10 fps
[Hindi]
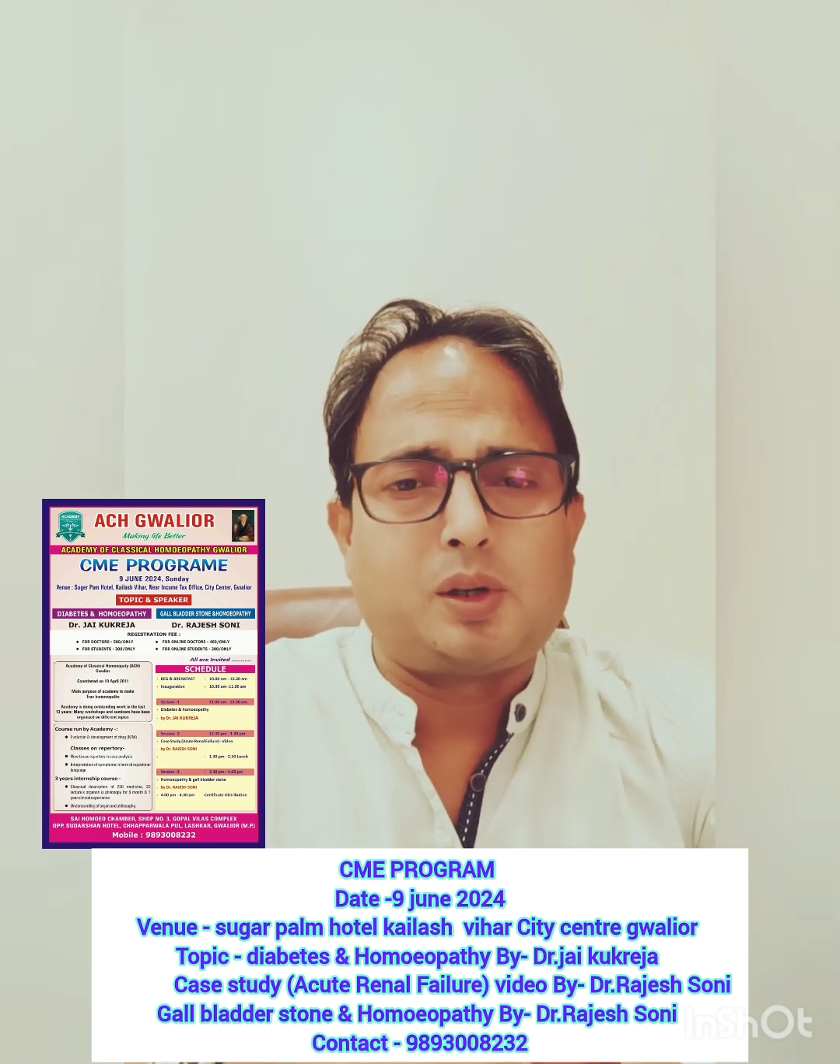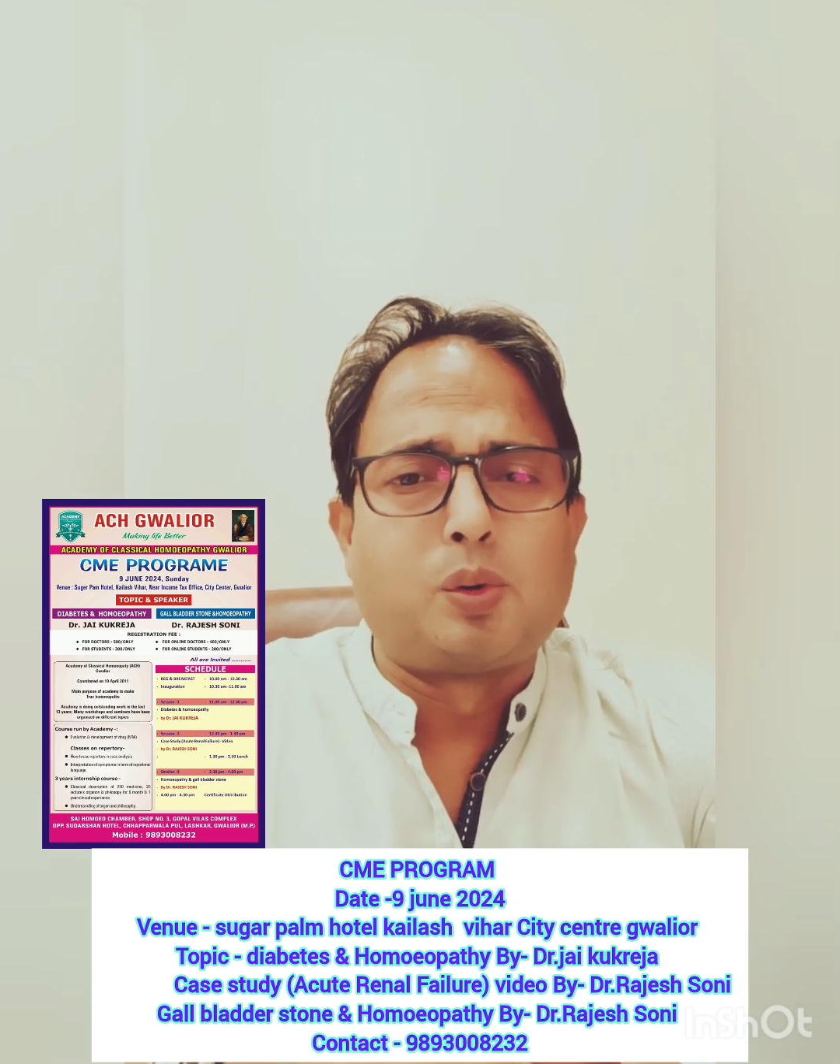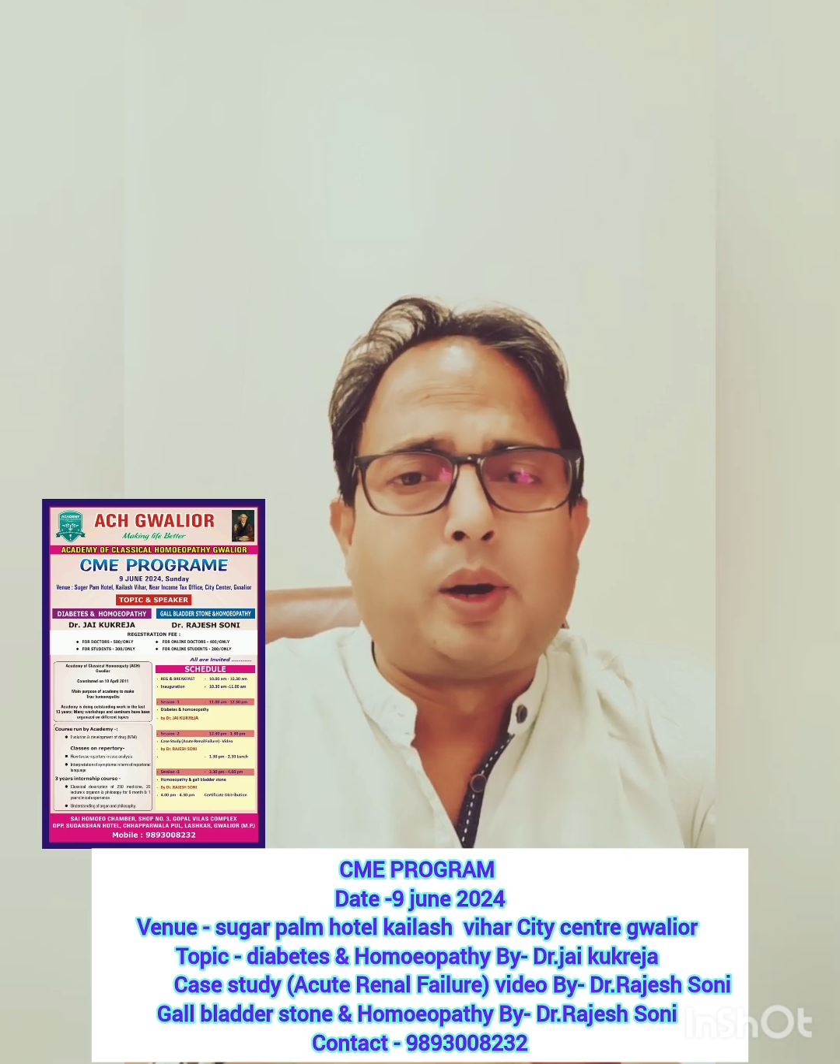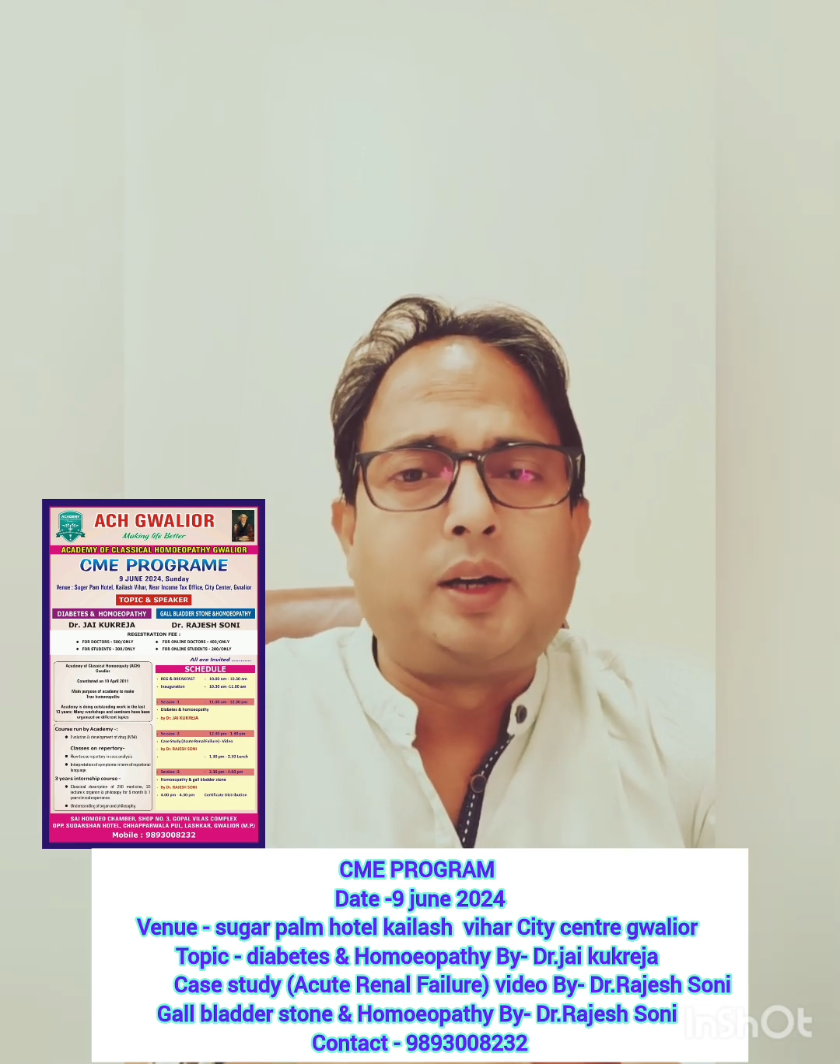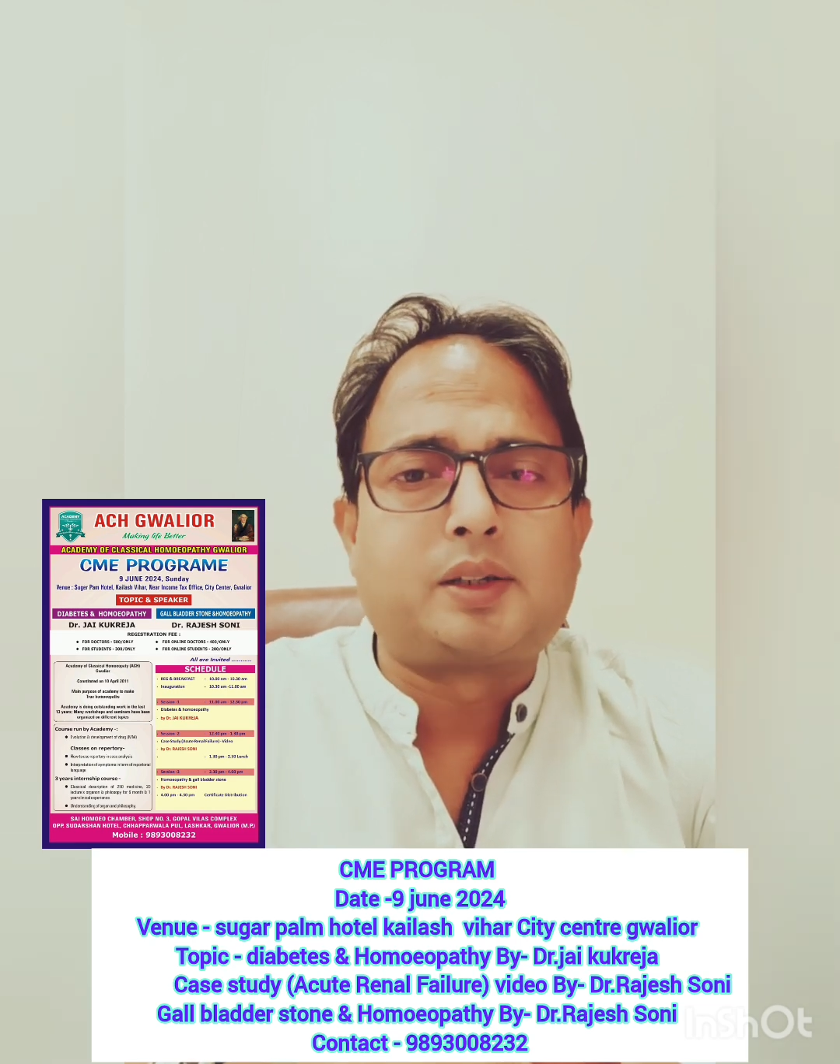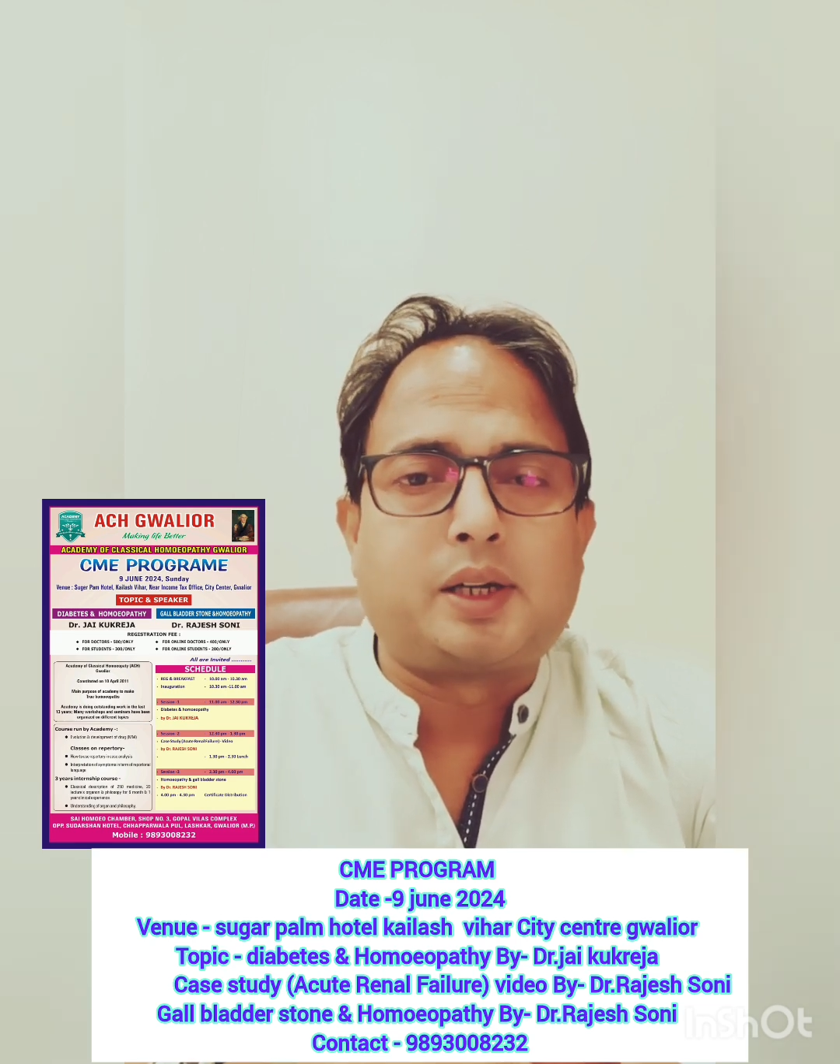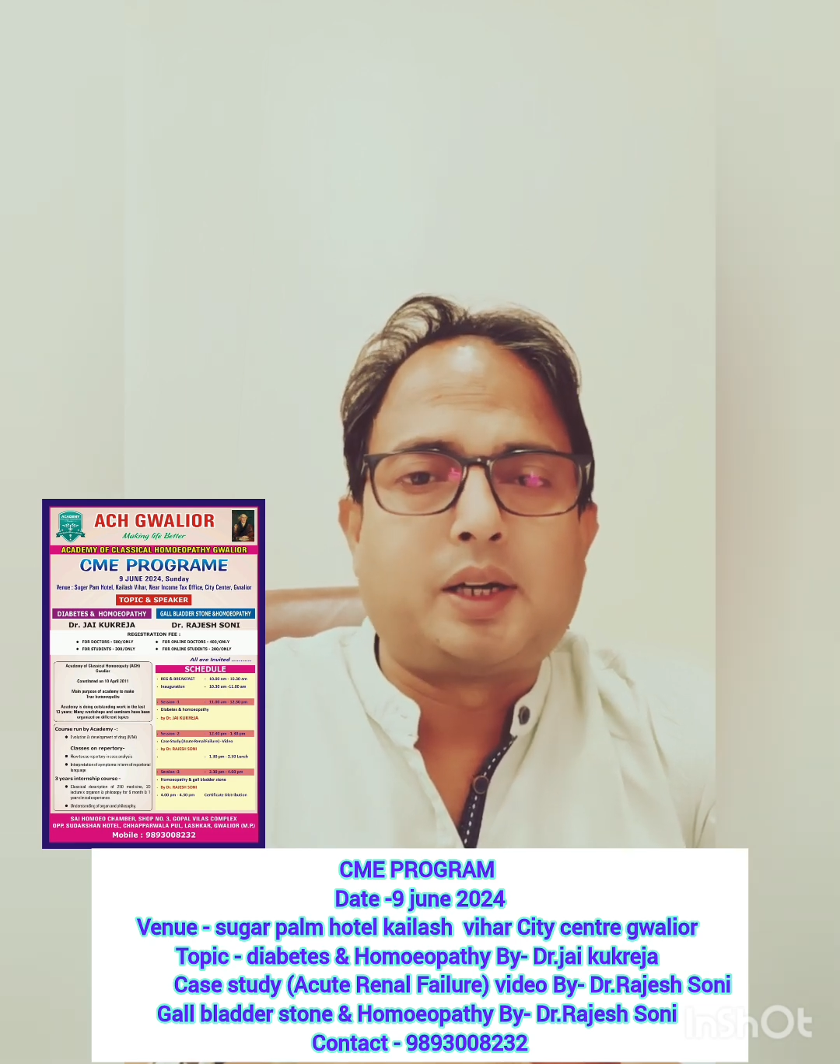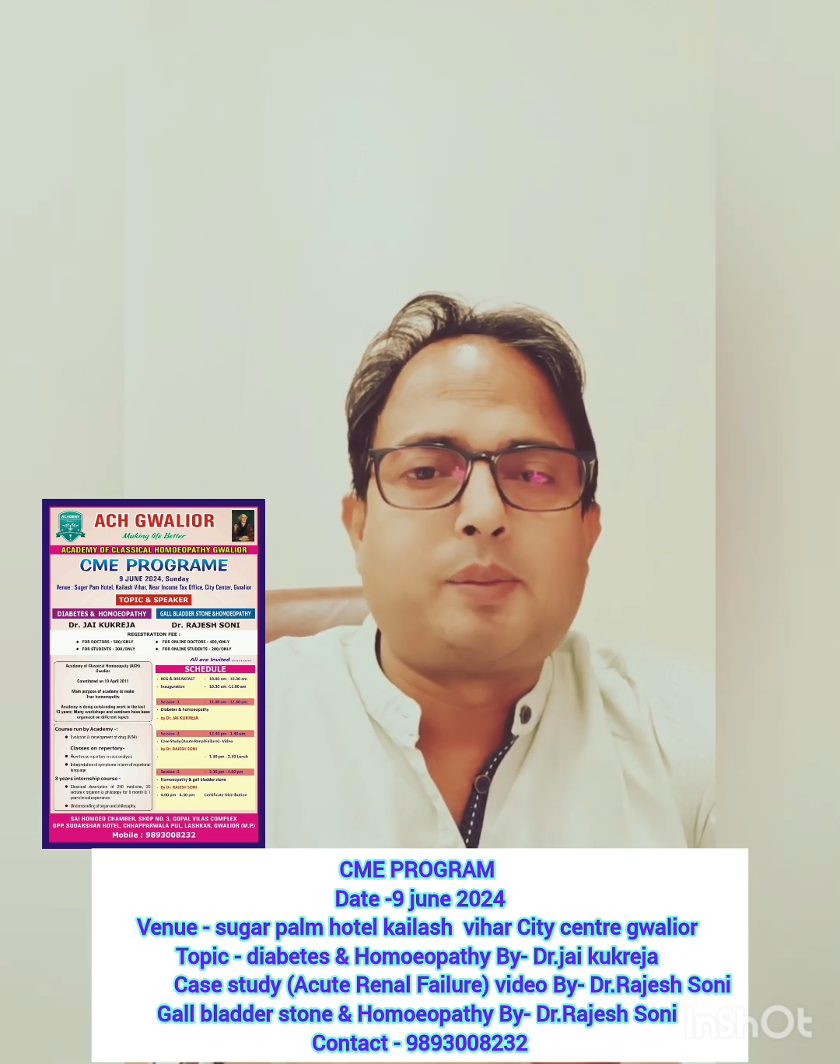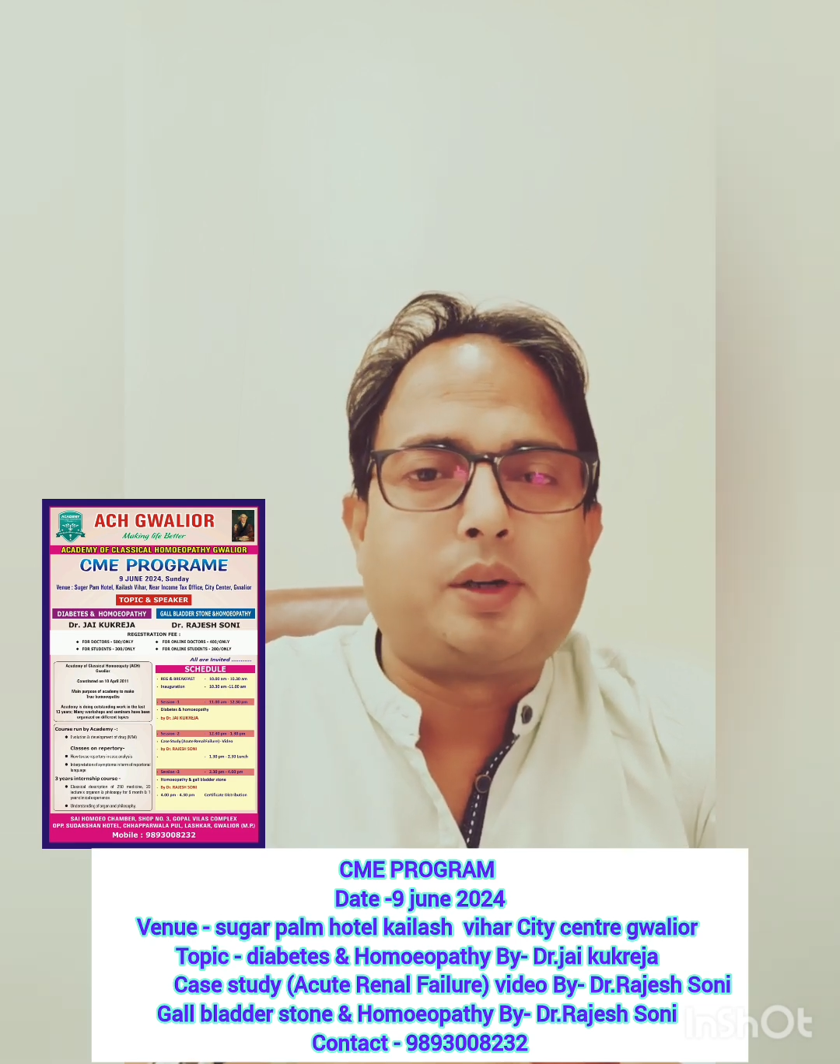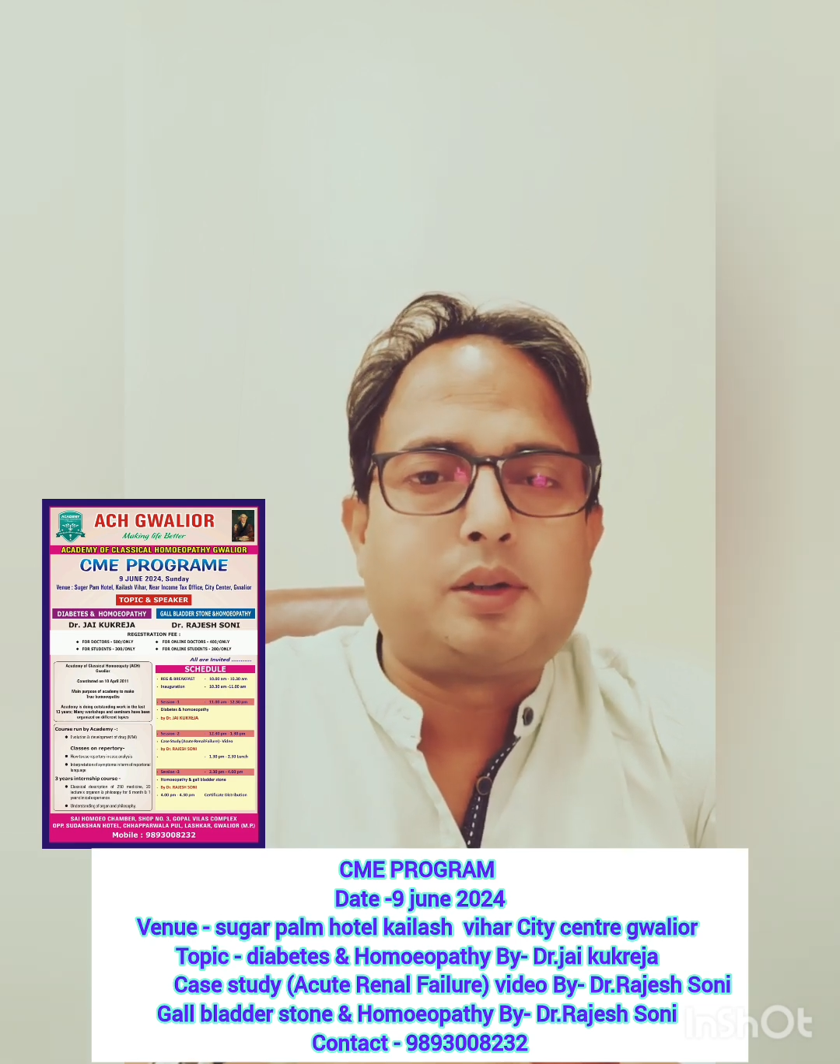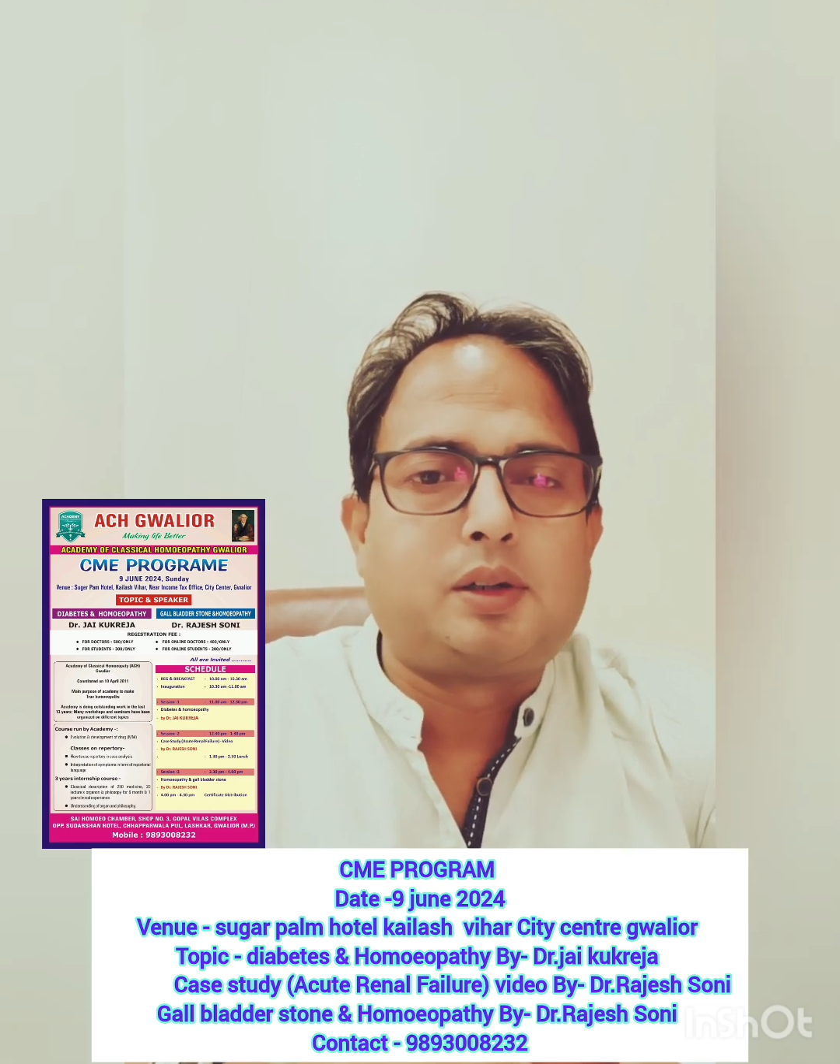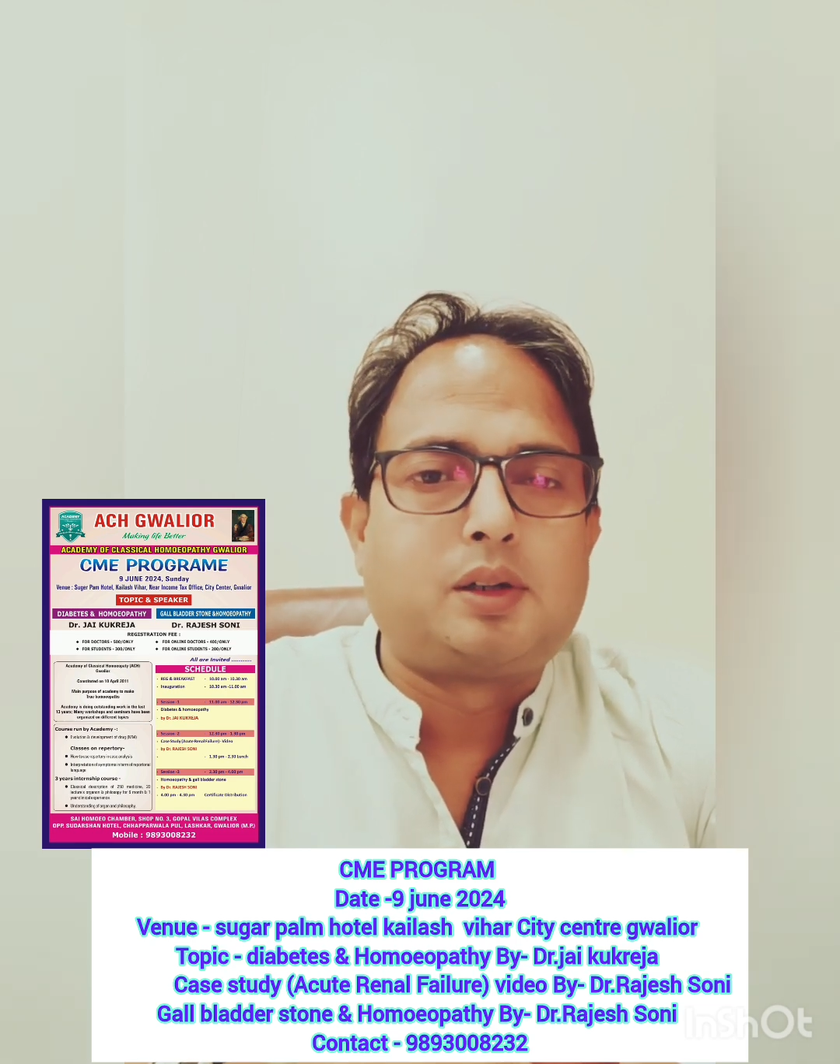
ग्वालियर शहर में